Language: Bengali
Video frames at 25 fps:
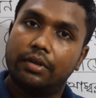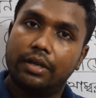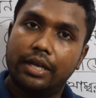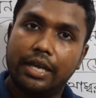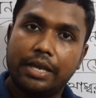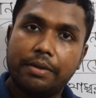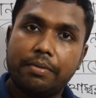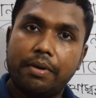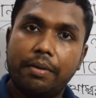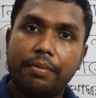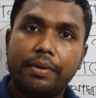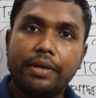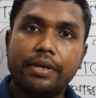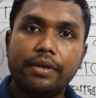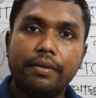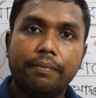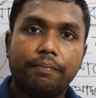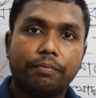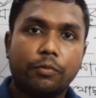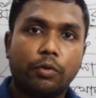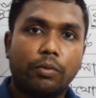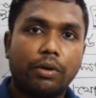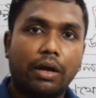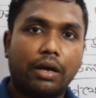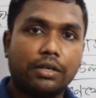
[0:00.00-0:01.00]
এইভাবেই
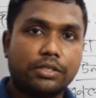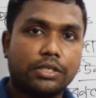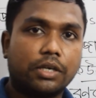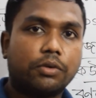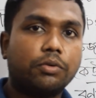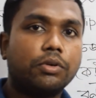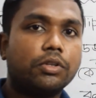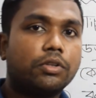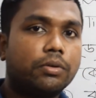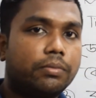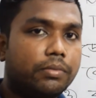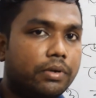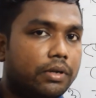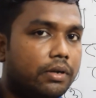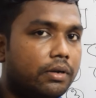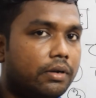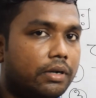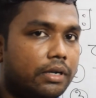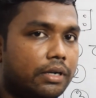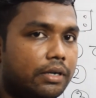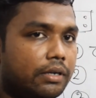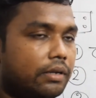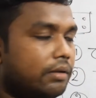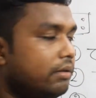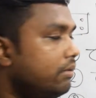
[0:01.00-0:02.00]
তোমরা আশা করি তোমরা
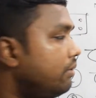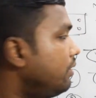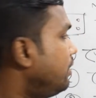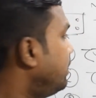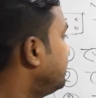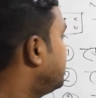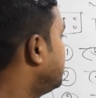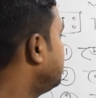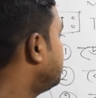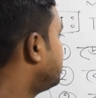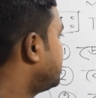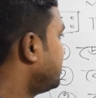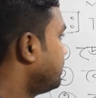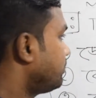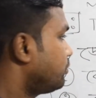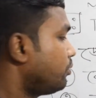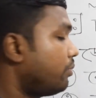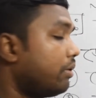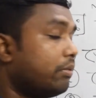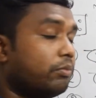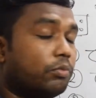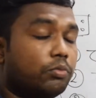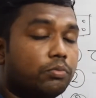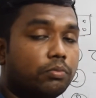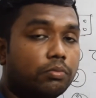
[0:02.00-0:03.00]
এই টিপসটা তোমরা
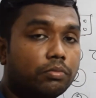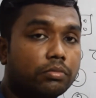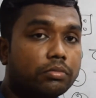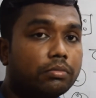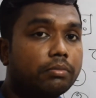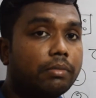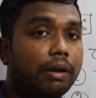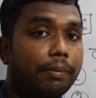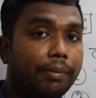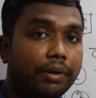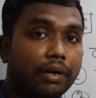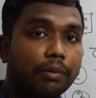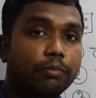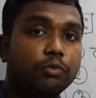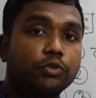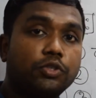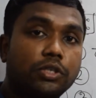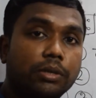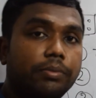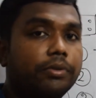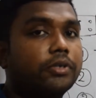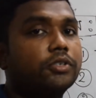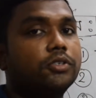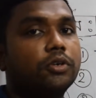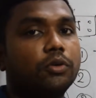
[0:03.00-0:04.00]
ব্যাপারটা বুঝতে
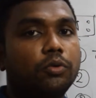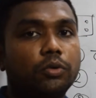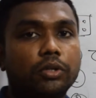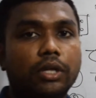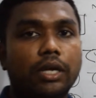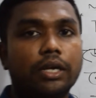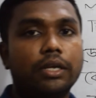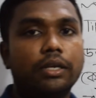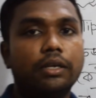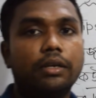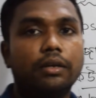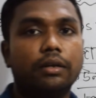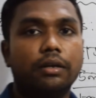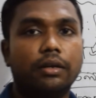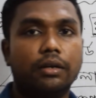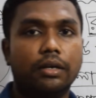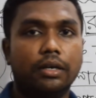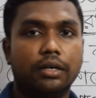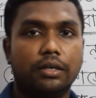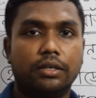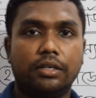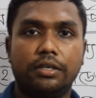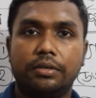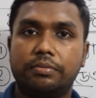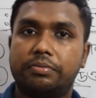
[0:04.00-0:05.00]
পেরেছো কোথায়
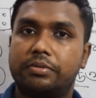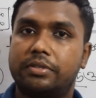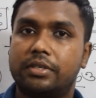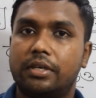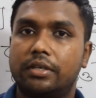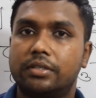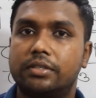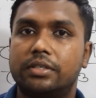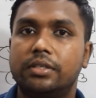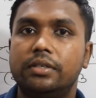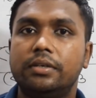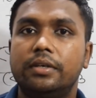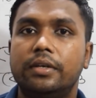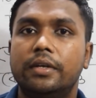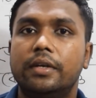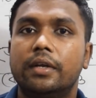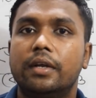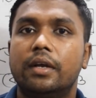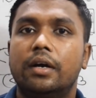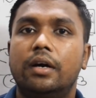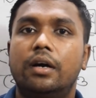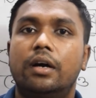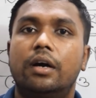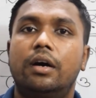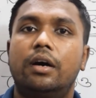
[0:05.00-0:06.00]
টিপসটা আছে
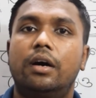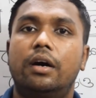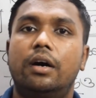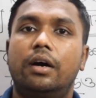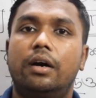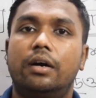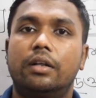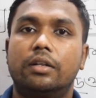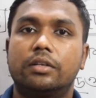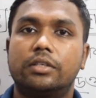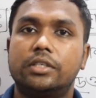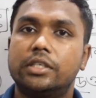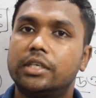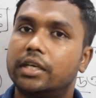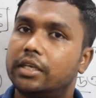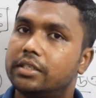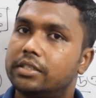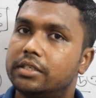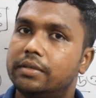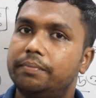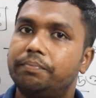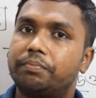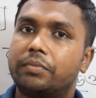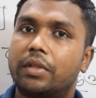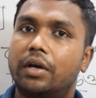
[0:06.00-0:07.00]
ঠিক আছে
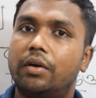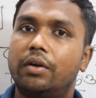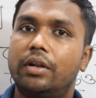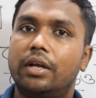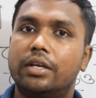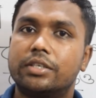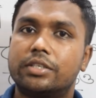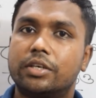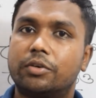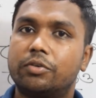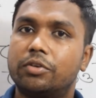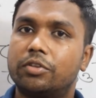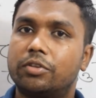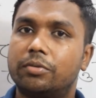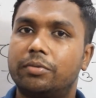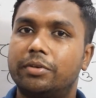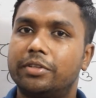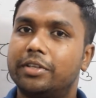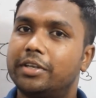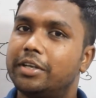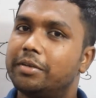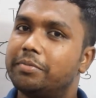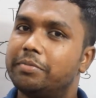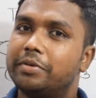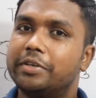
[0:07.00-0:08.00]
তাহলে আশা করি তোমাদের
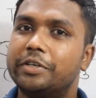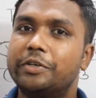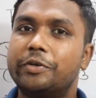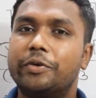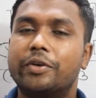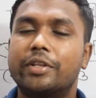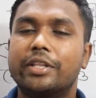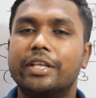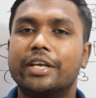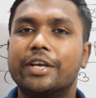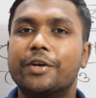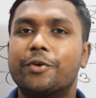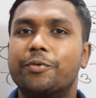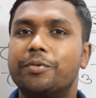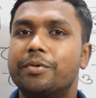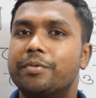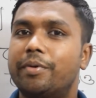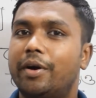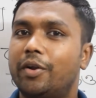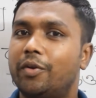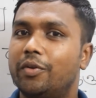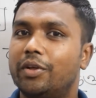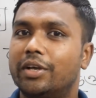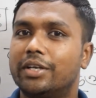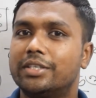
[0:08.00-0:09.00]
এই ভিডিওটা দেখে খুবই
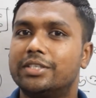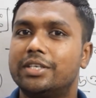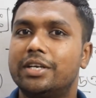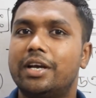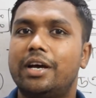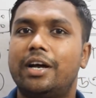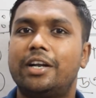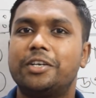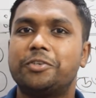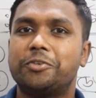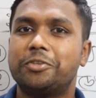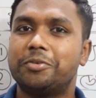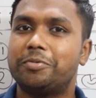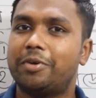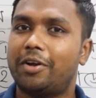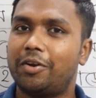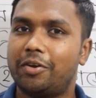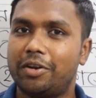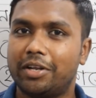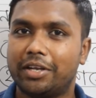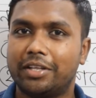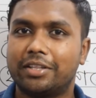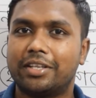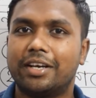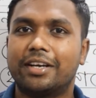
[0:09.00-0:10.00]
ভালো লেগেছে আর যদি ভালো
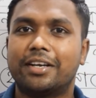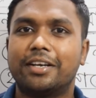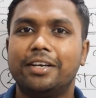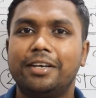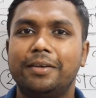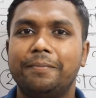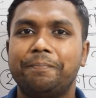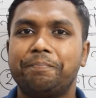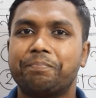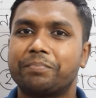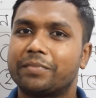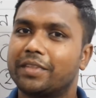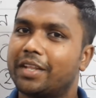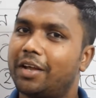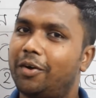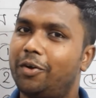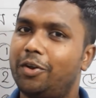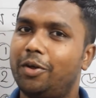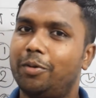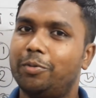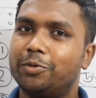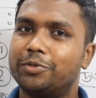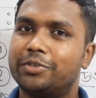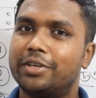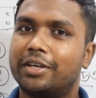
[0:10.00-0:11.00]
লেগে থাকে তাহলে
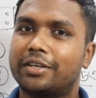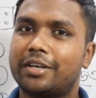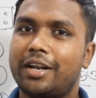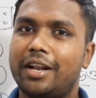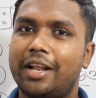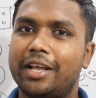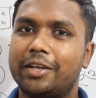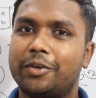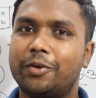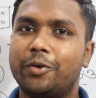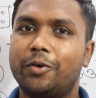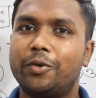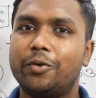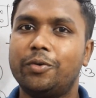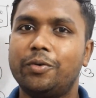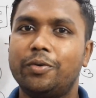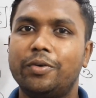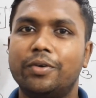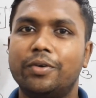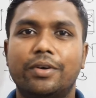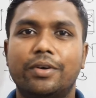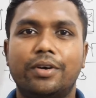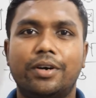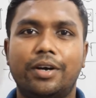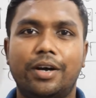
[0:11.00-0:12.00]
অবশ্যই একটা লাইক করো
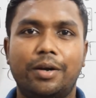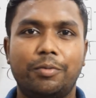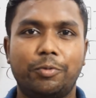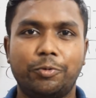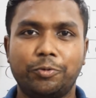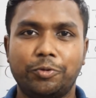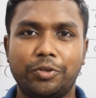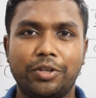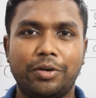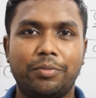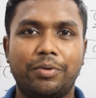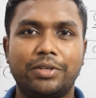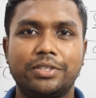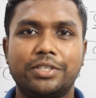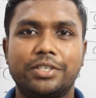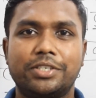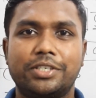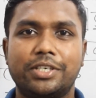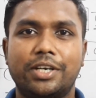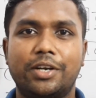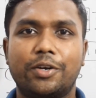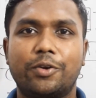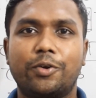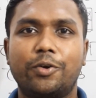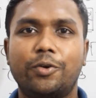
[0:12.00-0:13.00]
আর বন্ধুদের মাঝে
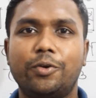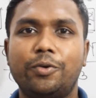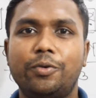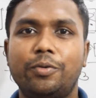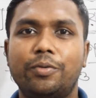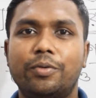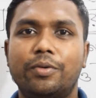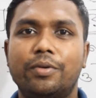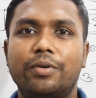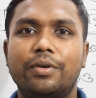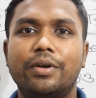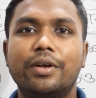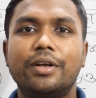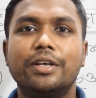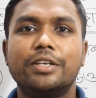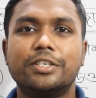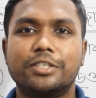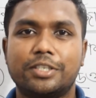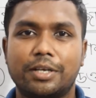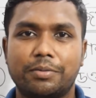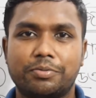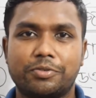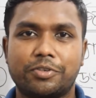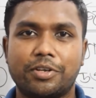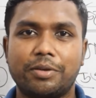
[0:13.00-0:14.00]
শেয়ার করো
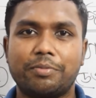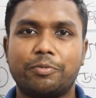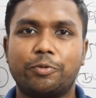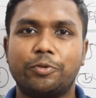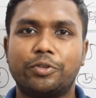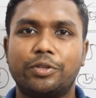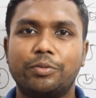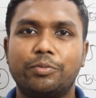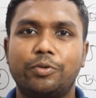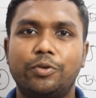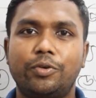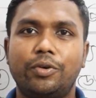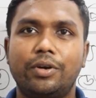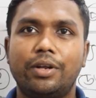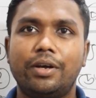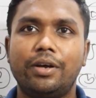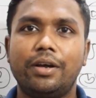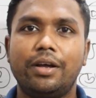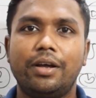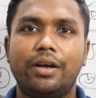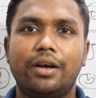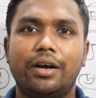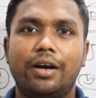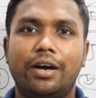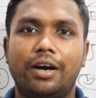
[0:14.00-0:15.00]
সাবস্ক্রাইব করতে ভুলো না
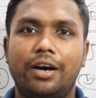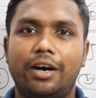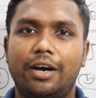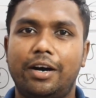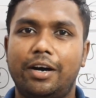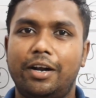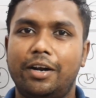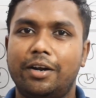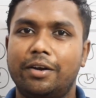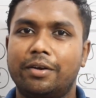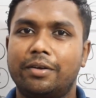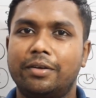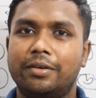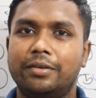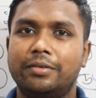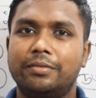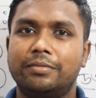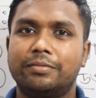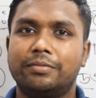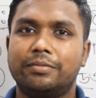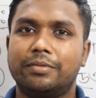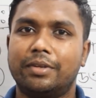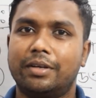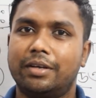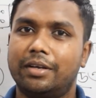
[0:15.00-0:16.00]
আর
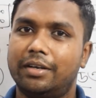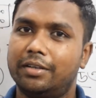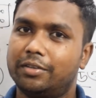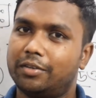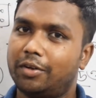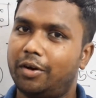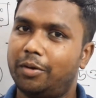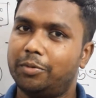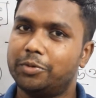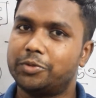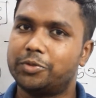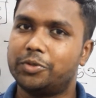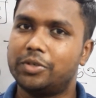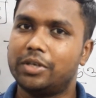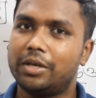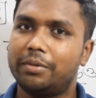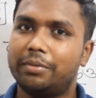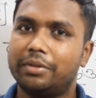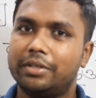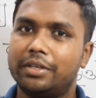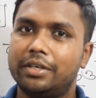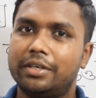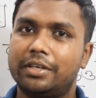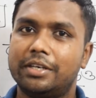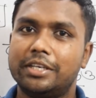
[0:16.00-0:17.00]
অবশ্যই
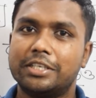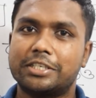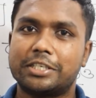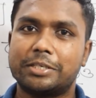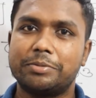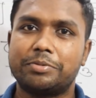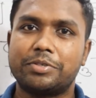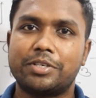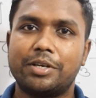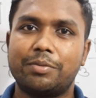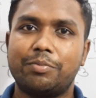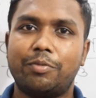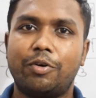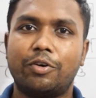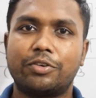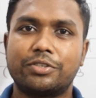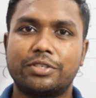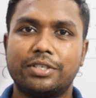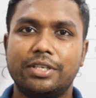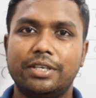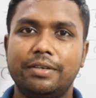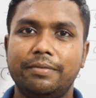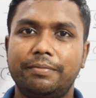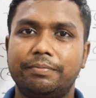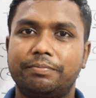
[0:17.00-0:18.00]
আমাদের ডিসক্রিপশন
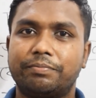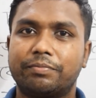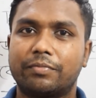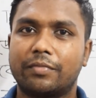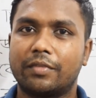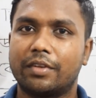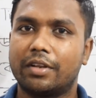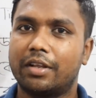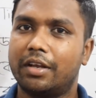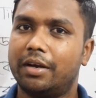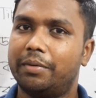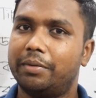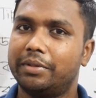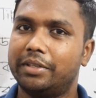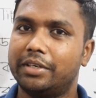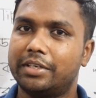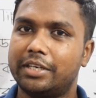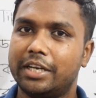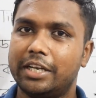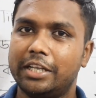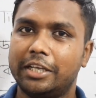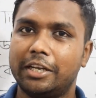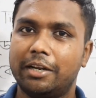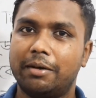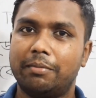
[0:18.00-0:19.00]
বক্সে আমাদের
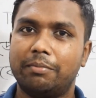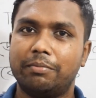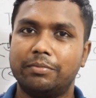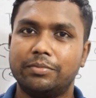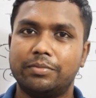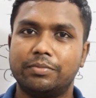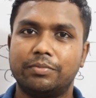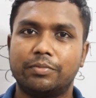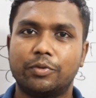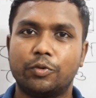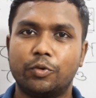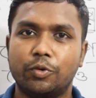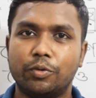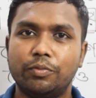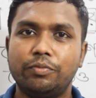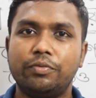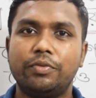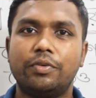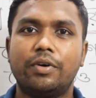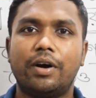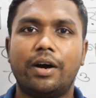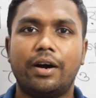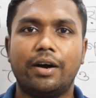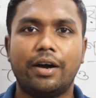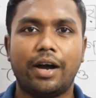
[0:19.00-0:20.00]
টেলিগ্রাম গ্রুপ
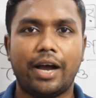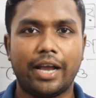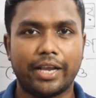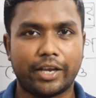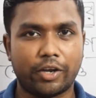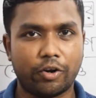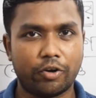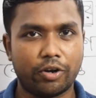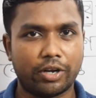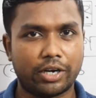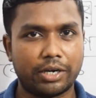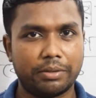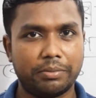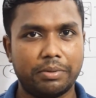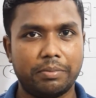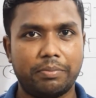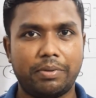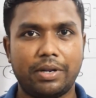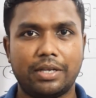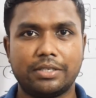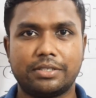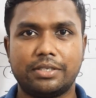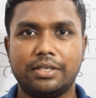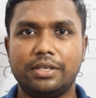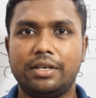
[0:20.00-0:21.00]
আইকন একাডেমি
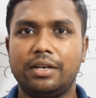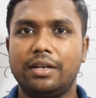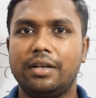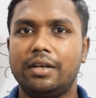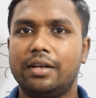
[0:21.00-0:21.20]
প্লাসের